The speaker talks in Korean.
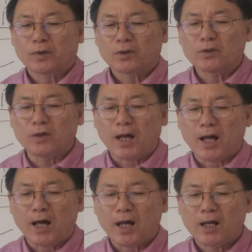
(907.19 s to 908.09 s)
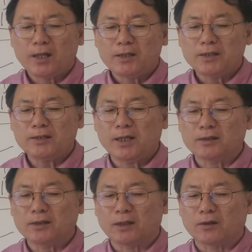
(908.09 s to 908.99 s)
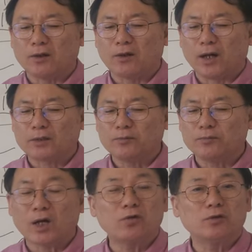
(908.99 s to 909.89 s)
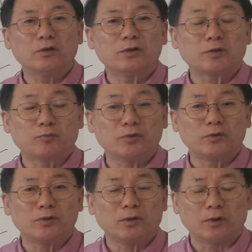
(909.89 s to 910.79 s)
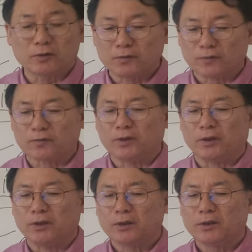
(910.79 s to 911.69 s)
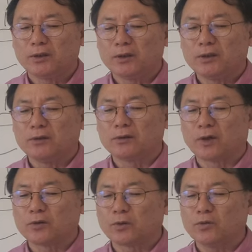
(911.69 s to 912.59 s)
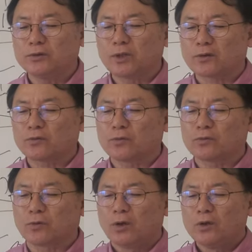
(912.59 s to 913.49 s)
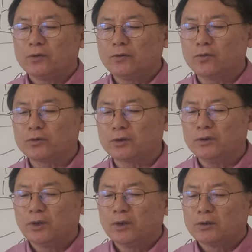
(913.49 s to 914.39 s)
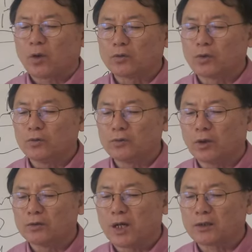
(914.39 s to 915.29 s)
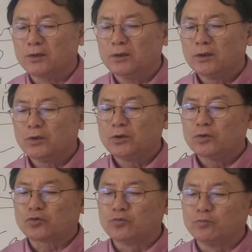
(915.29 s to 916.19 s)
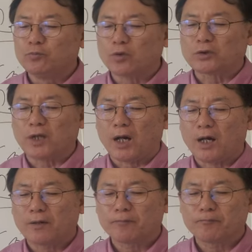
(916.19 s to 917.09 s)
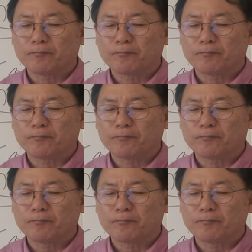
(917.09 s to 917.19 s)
그러나 이제 그가 더 아름다운 직분을 얻으셨으니 이는 더 좋은 약속으로 세우신 더 좋은 언약의 중보시라